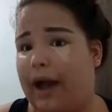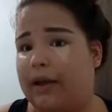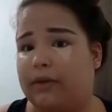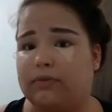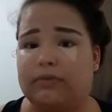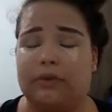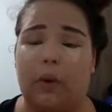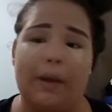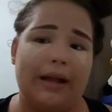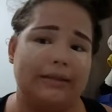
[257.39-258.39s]
Aí, eu,
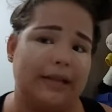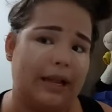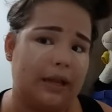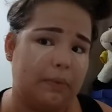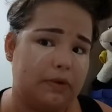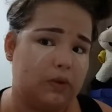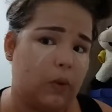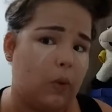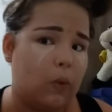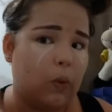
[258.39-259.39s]
como ela sela depois
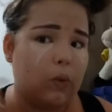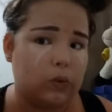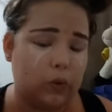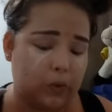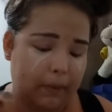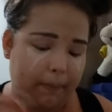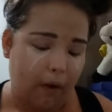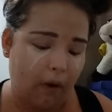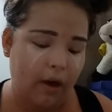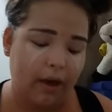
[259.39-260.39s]
com contorno em
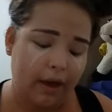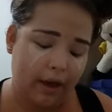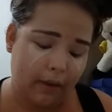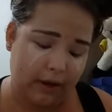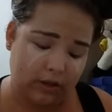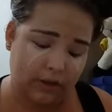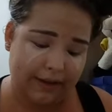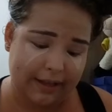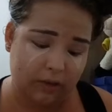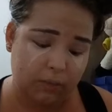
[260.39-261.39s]
pó, eu acho que
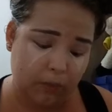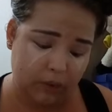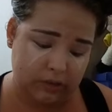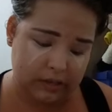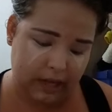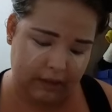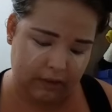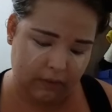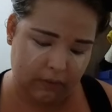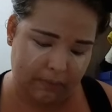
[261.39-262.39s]
vai dar um pouco certo.
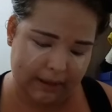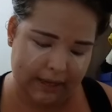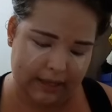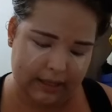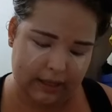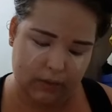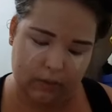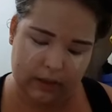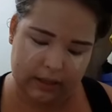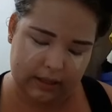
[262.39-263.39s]
Então, vamos pegar aqui o
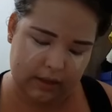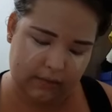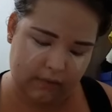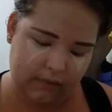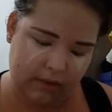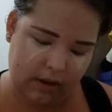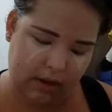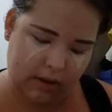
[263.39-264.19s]
corretivo.